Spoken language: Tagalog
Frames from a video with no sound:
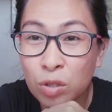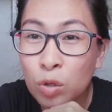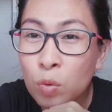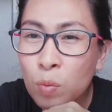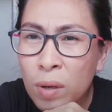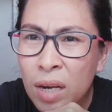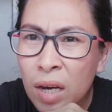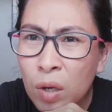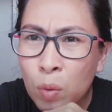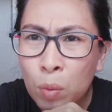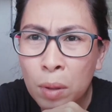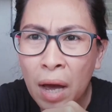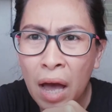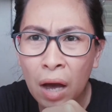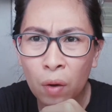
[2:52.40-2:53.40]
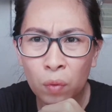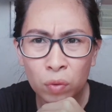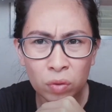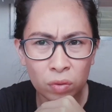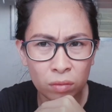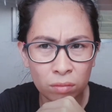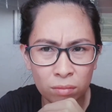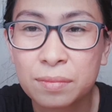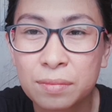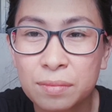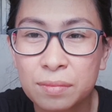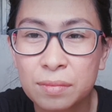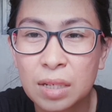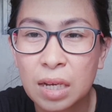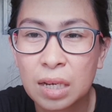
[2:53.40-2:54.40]
Yung walang kurakot,
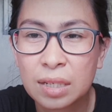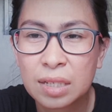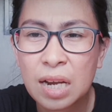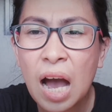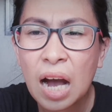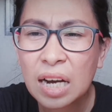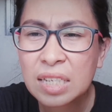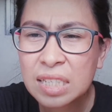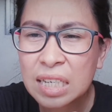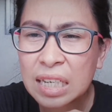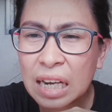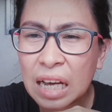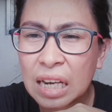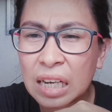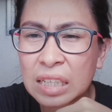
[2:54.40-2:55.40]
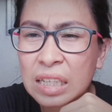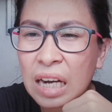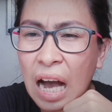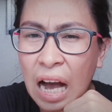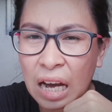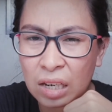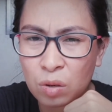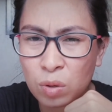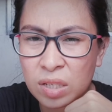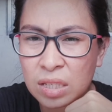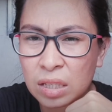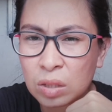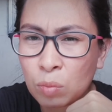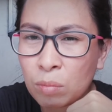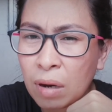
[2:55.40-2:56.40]
nakakasira lang ng araw
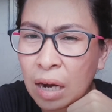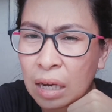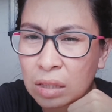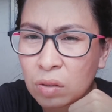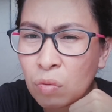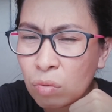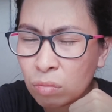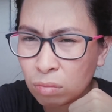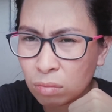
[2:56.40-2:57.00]
kasi itong mga to